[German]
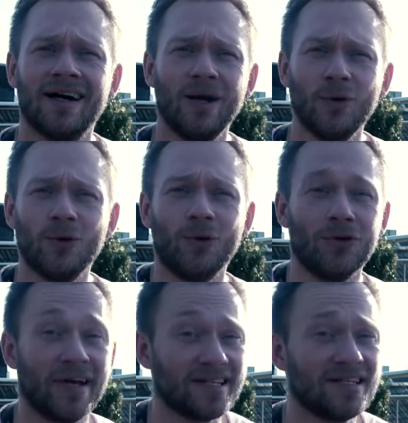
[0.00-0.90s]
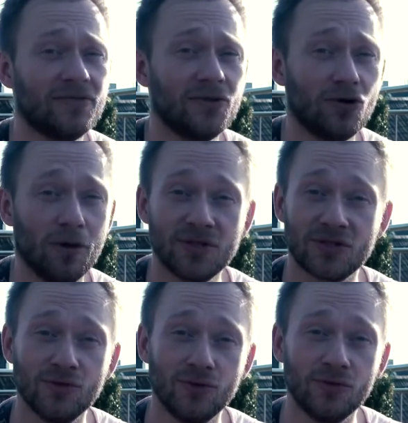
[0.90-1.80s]
Hallo und herzlich willkommen
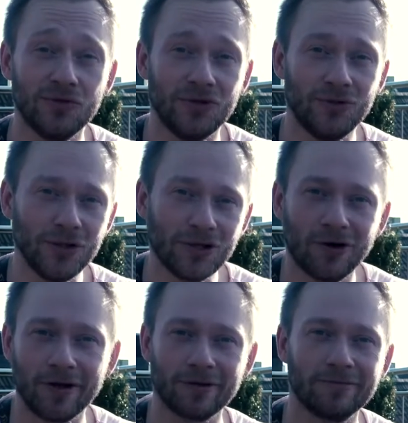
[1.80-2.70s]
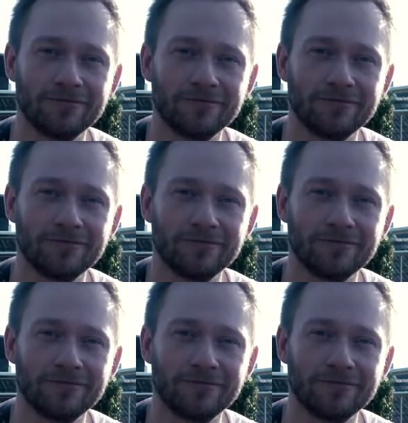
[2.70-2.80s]
zu Unicorn.